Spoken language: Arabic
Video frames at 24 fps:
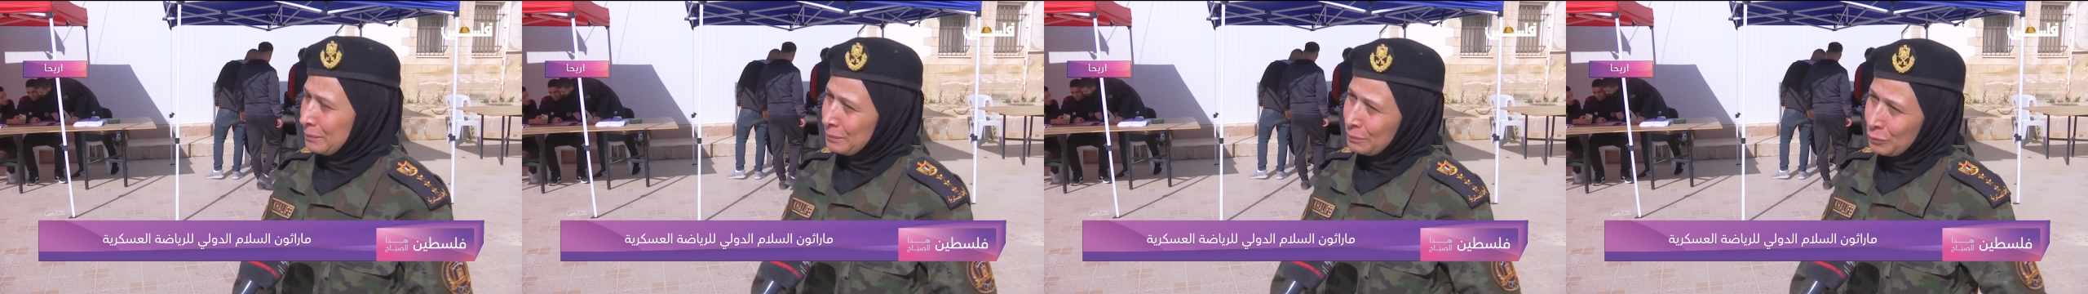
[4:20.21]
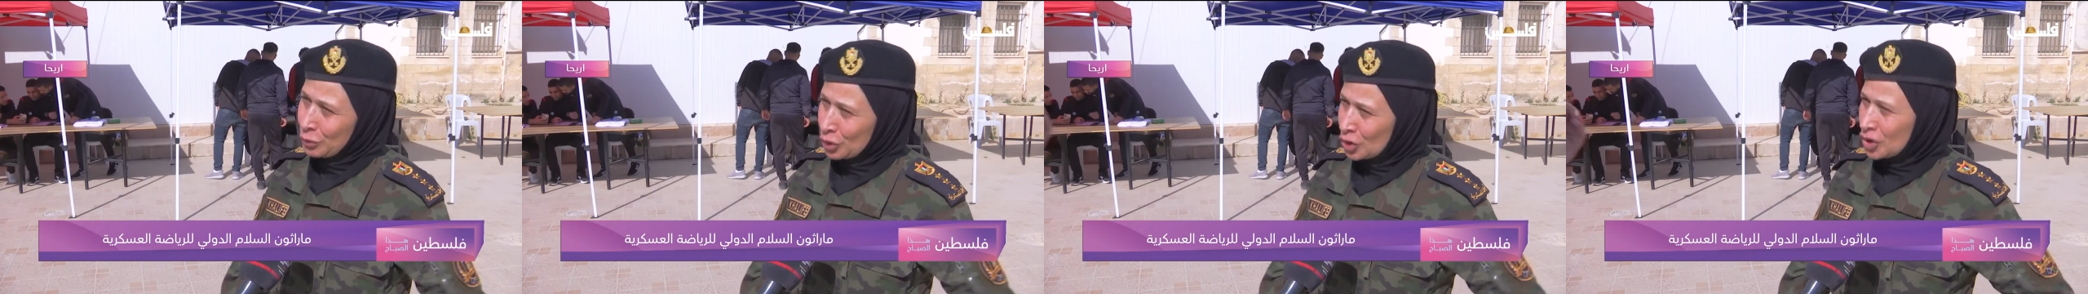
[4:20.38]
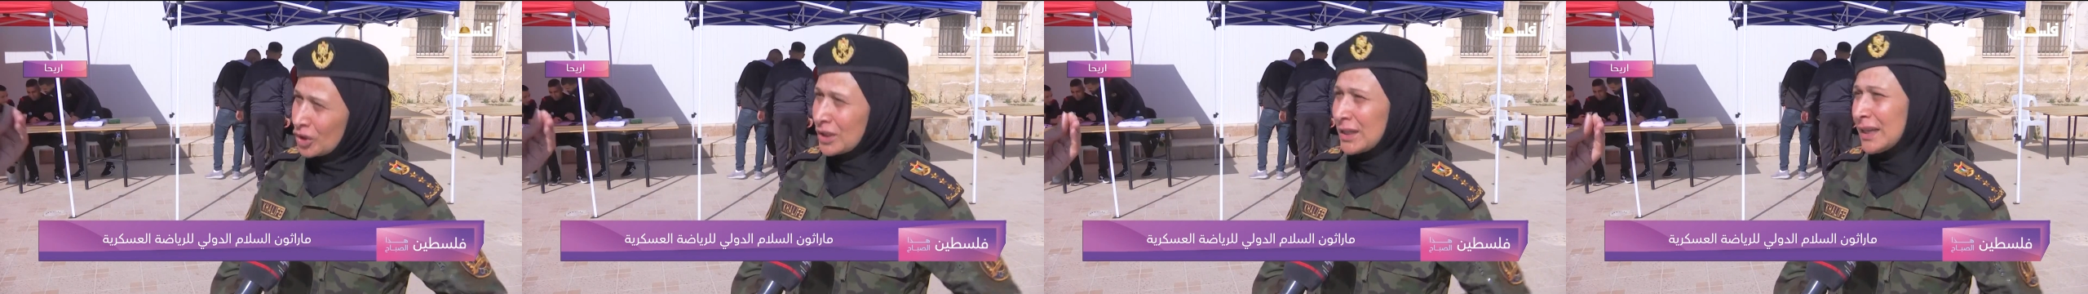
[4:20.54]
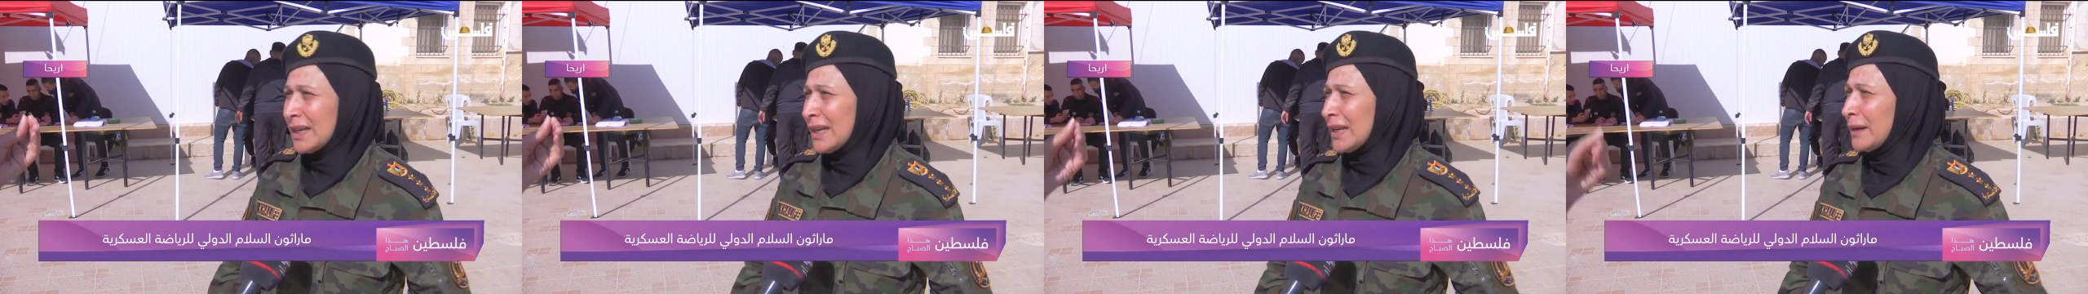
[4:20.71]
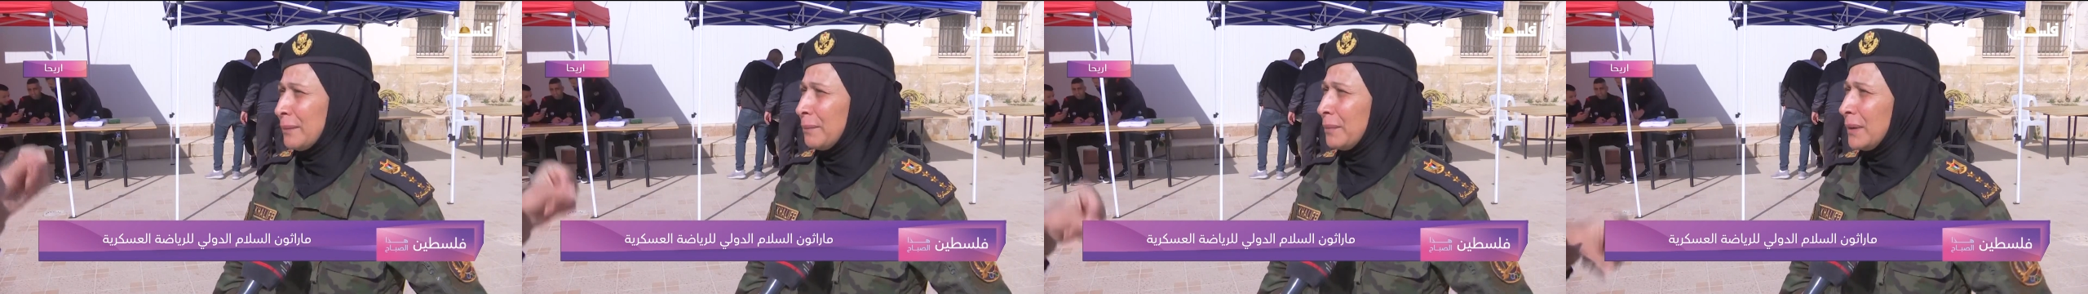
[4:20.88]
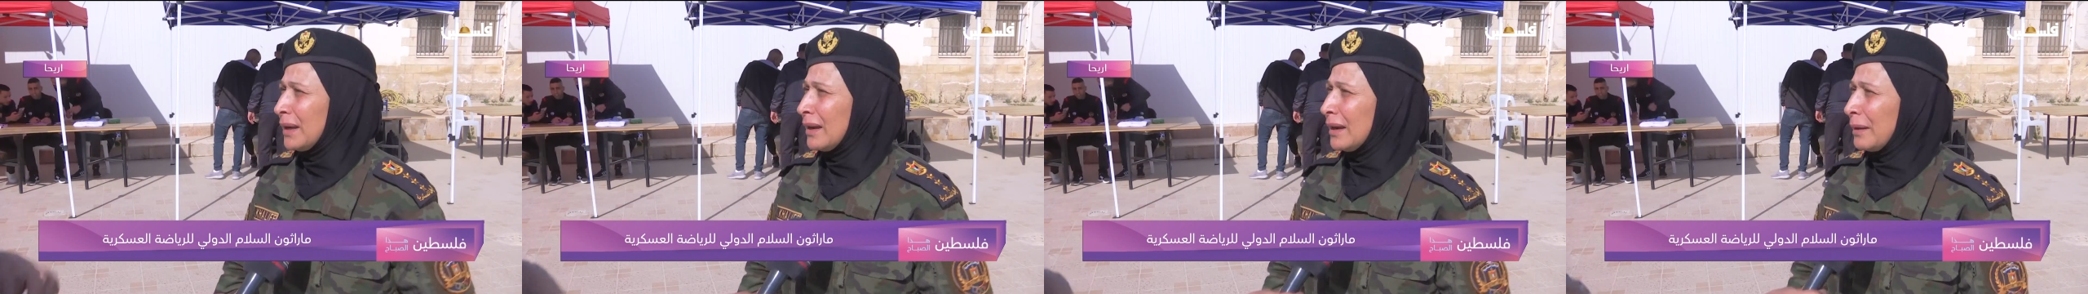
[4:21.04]

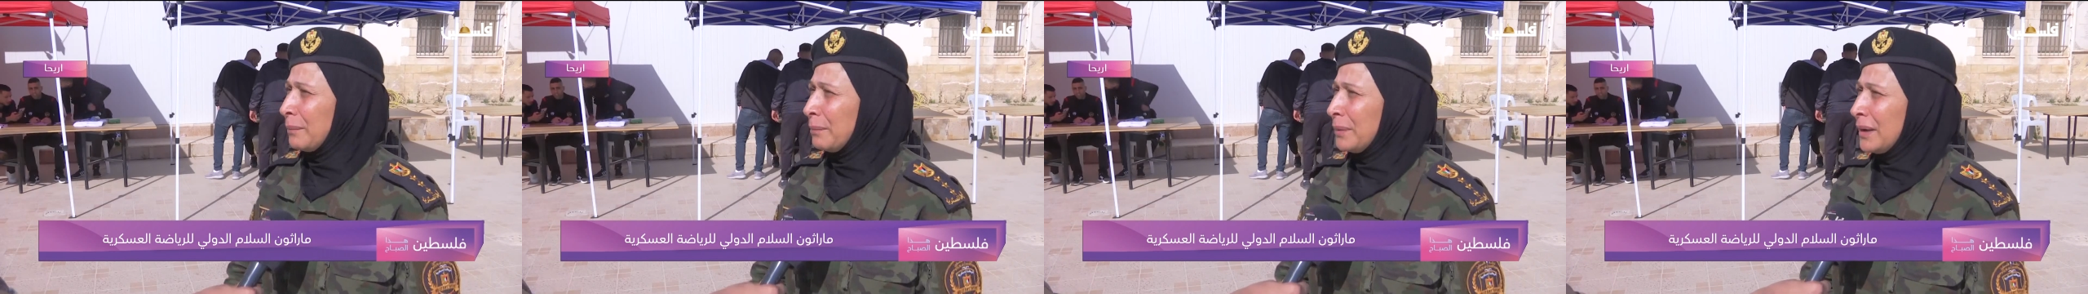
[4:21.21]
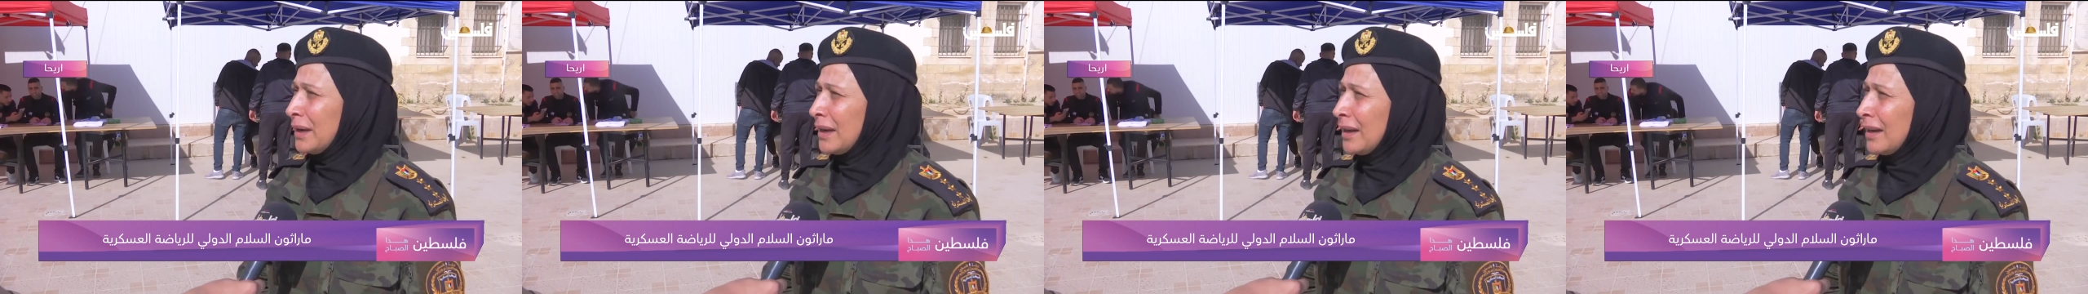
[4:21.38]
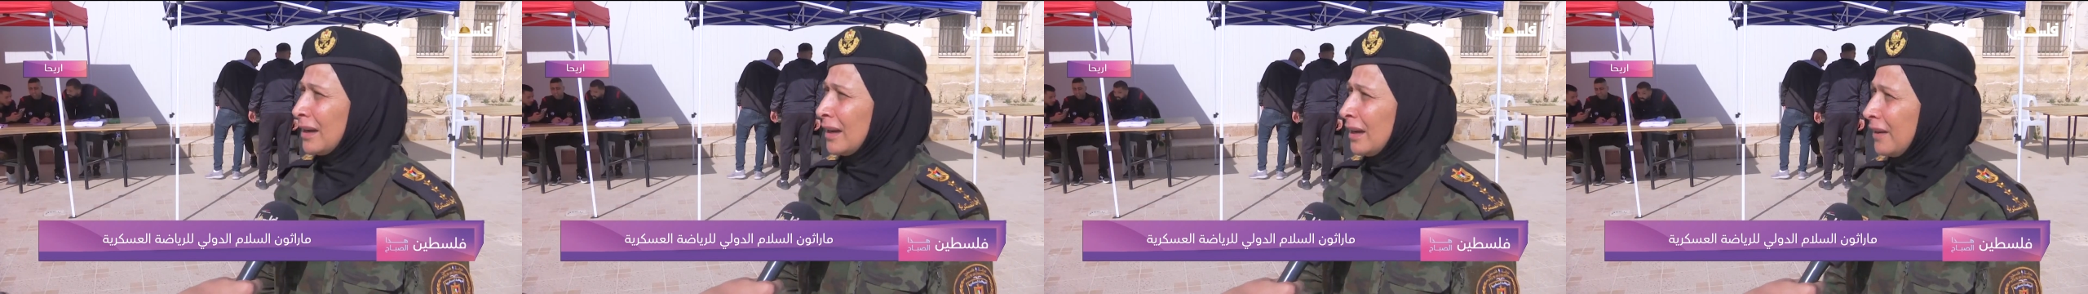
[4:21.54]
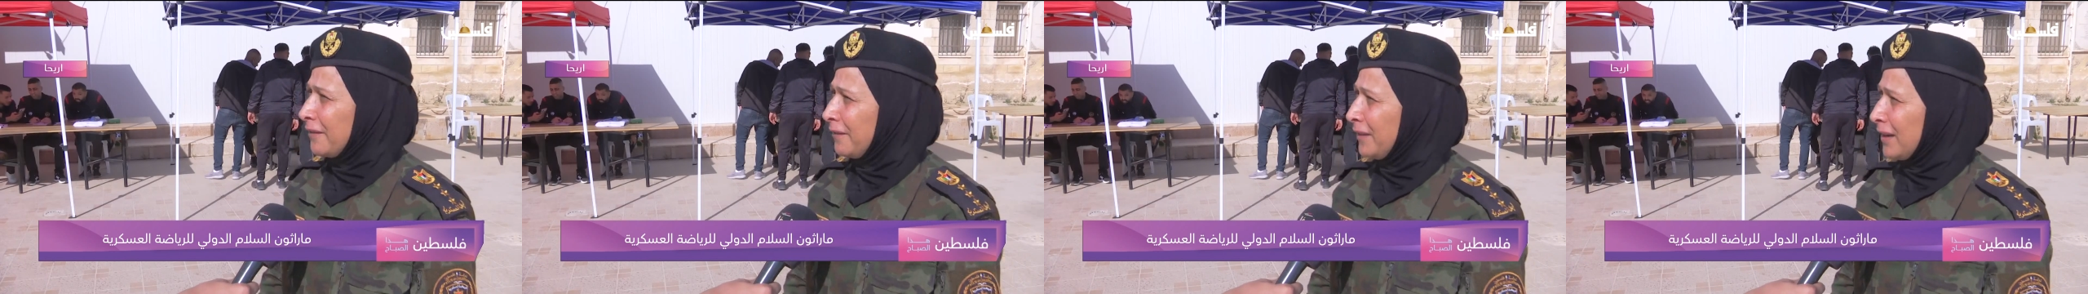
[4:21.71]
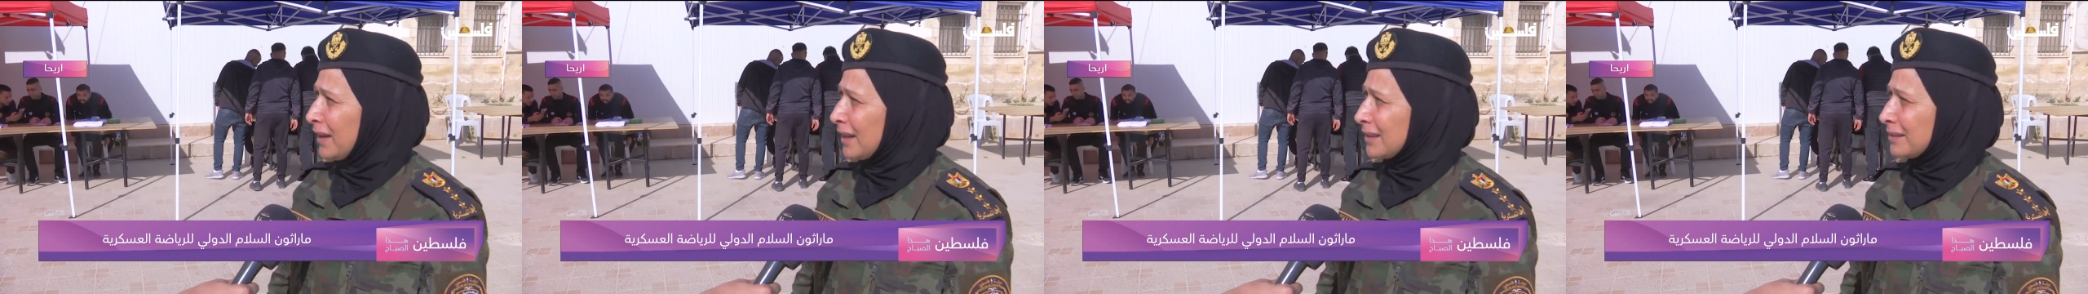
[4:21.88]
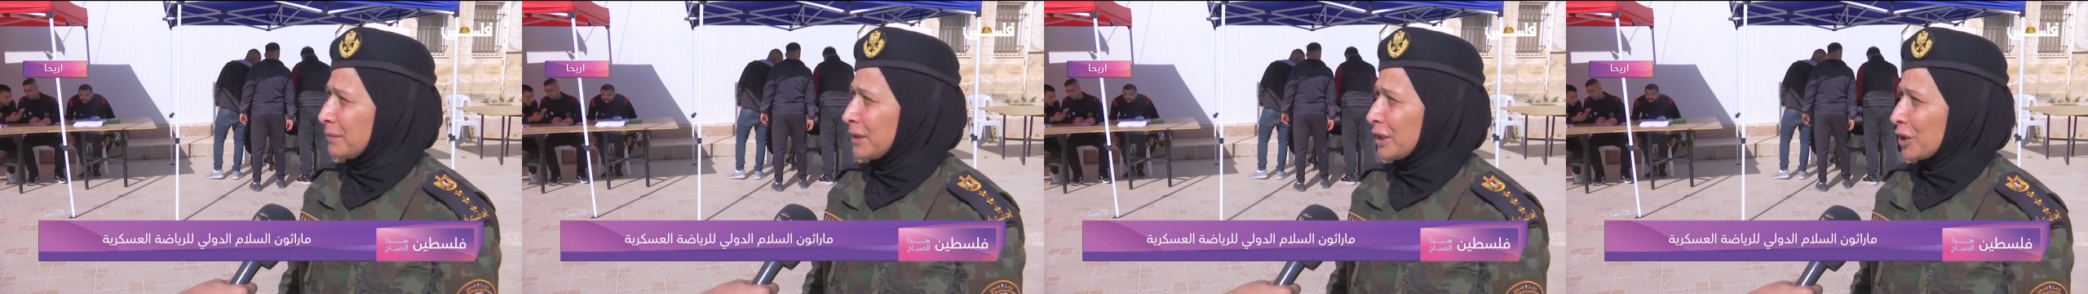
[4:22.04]
مشكله بالفيز